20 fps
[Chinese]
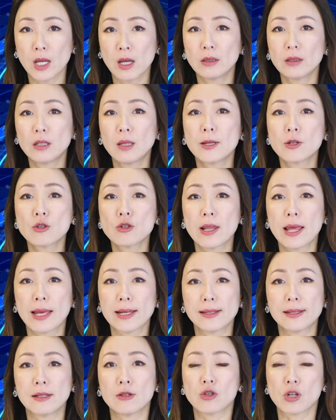特别是来
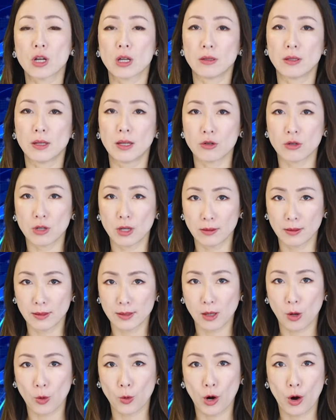自成年人的
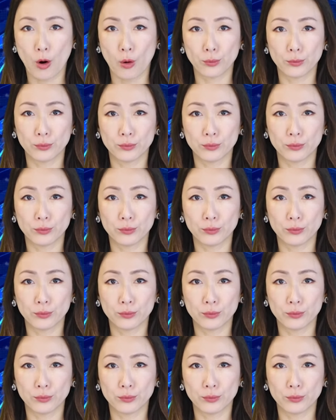骚扰。